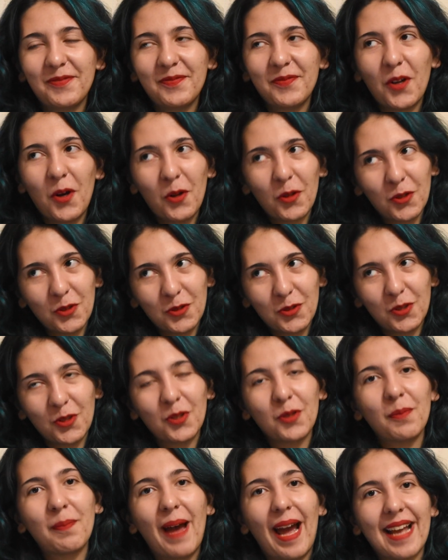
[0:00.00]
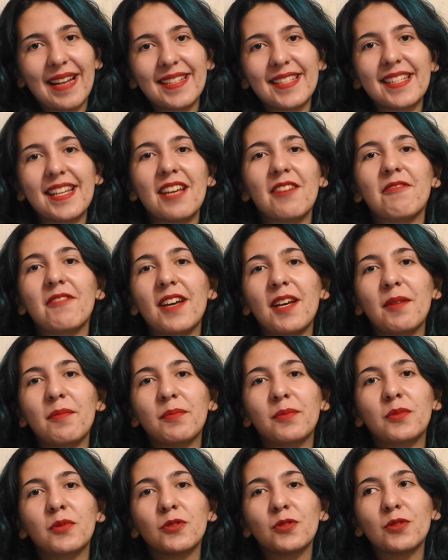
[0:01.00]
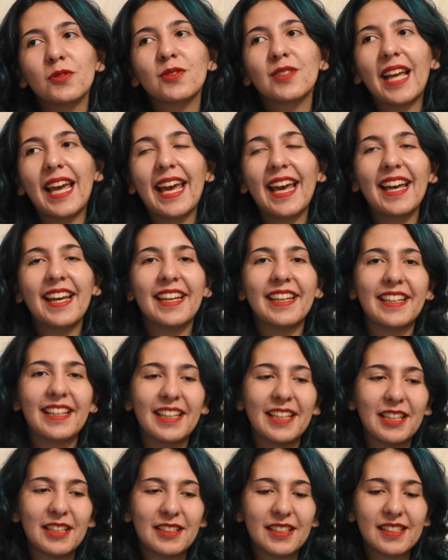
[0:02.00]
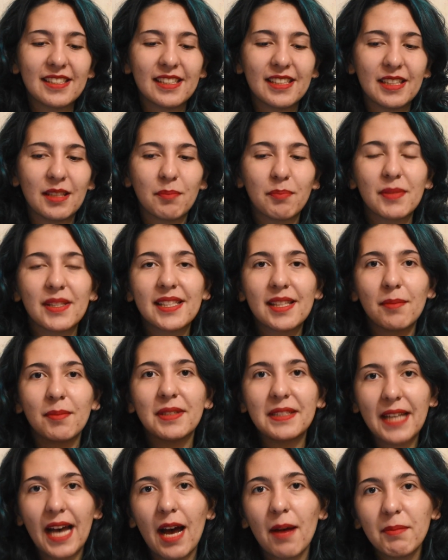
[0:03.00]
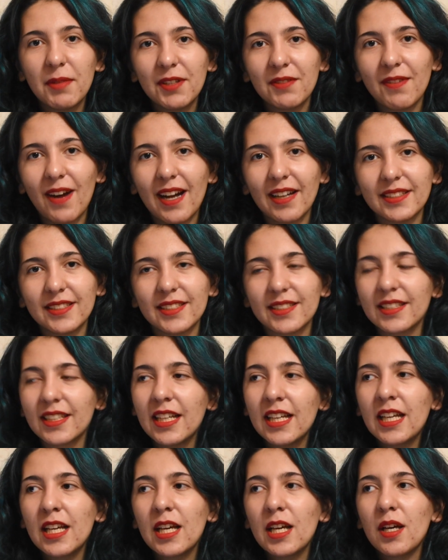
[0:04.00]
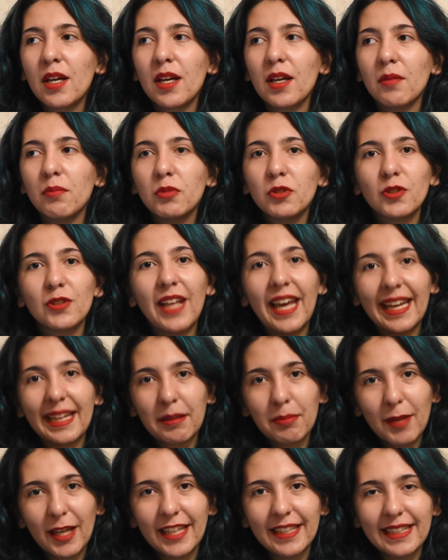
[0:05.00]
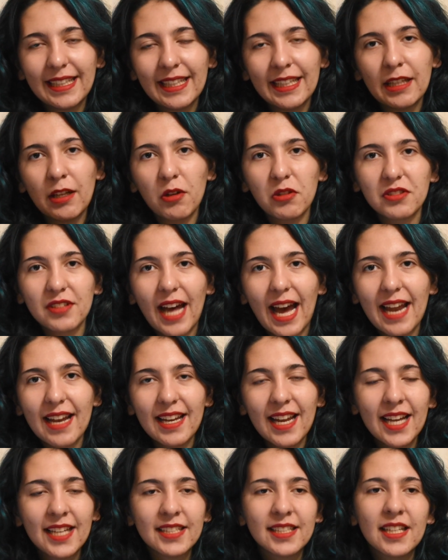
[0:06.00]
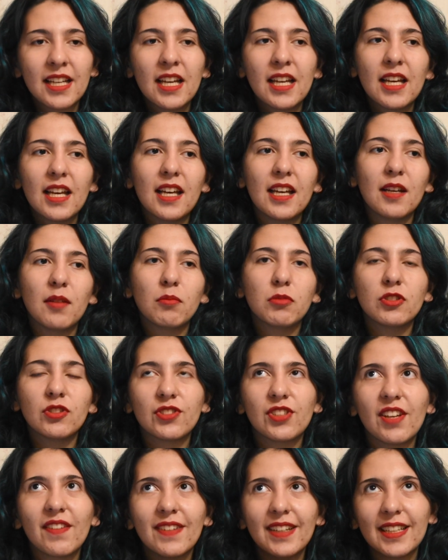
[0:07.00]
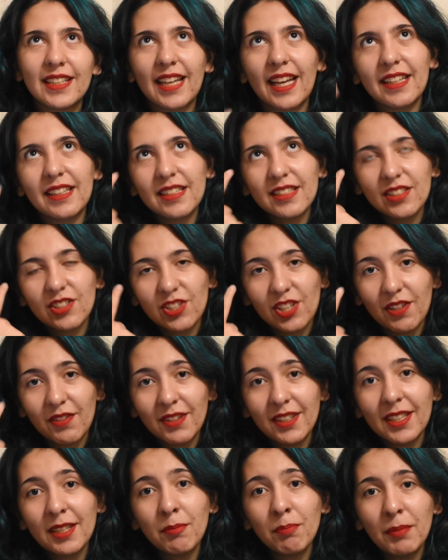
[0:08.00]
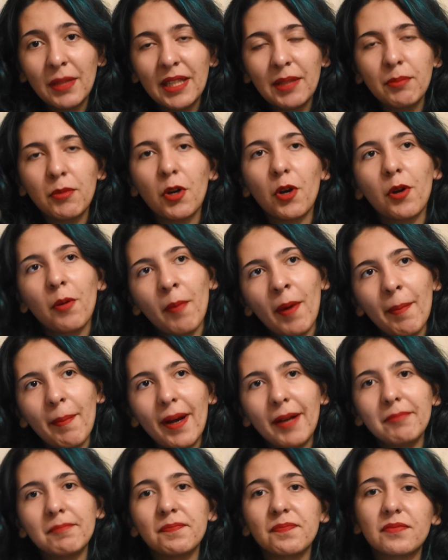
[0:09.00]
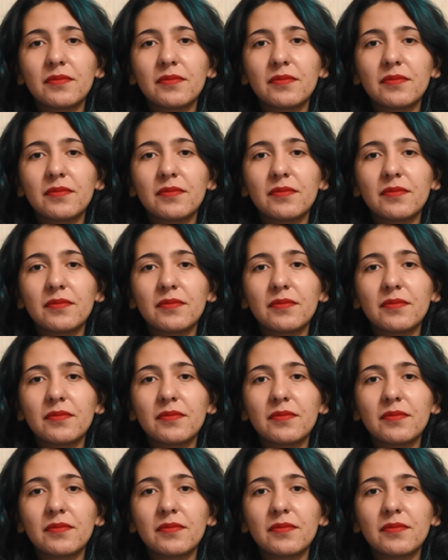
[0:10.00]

oldu bence ve bunun da e, nasıl diyeyim bizde bir tabir vardır. E, bunun ekmeğini yiyor derler. E, bunu çevirirken nasıl çeviririm bilmiyorum ama